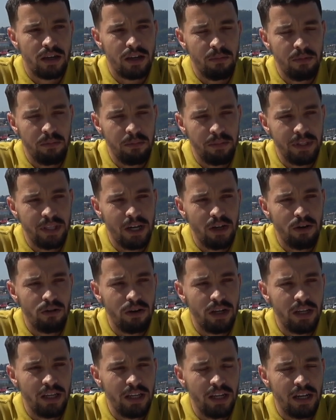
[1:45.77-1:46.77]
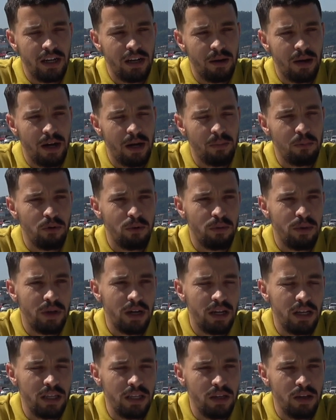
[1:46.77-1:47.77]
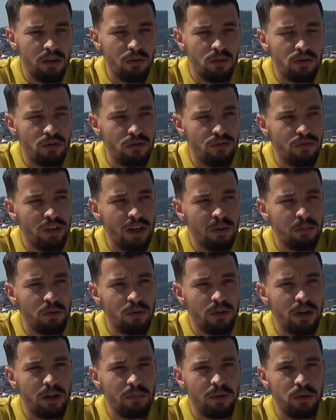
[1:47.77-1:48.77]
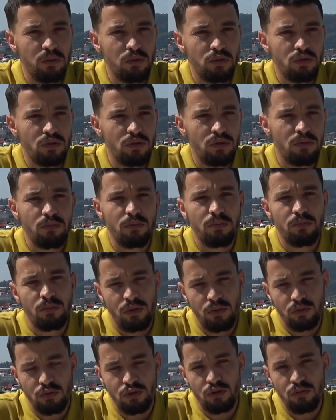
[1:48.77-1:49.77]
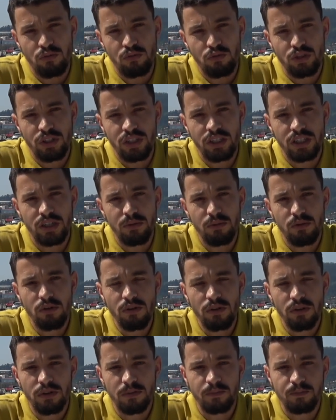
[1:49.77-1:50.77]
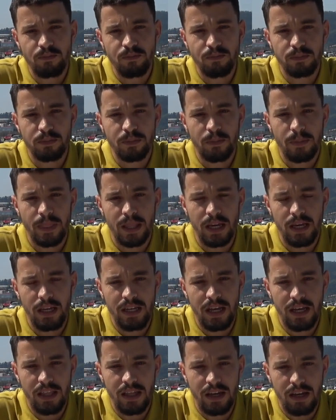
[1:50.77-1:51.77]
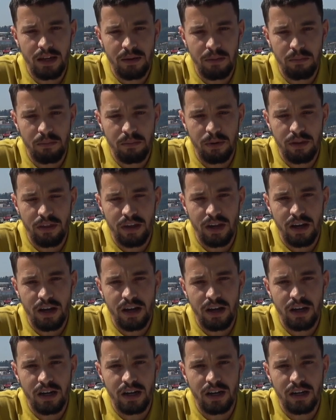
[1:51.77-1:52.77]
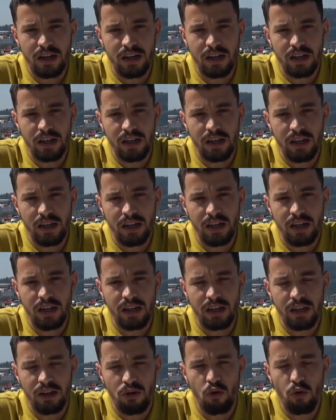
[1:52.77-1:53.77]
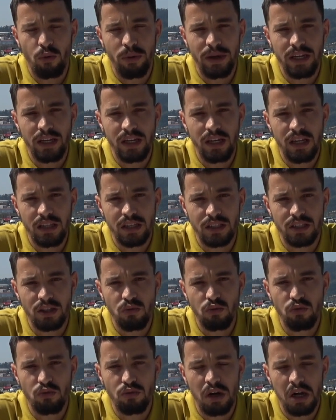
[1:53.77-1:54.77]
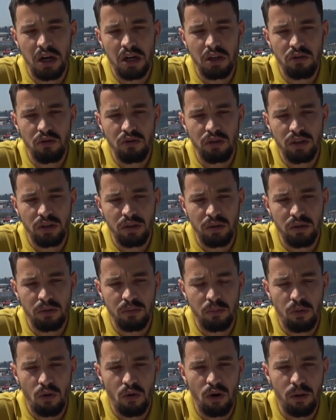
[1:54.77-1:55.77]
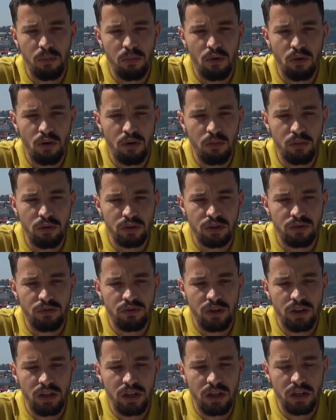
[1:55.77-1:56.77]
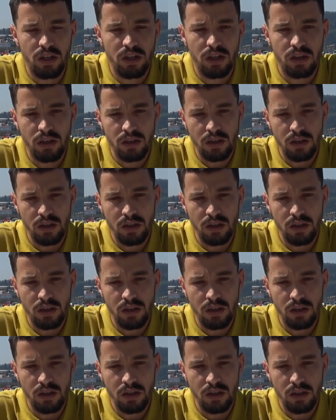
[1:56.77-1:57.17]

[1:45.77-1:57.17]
que me invitaron a ir a, probar y cuando fui a probar me gustó, me gustó muchísimo. Y nada, empecé a, en juvenil de segundo año y poco a poco pues fui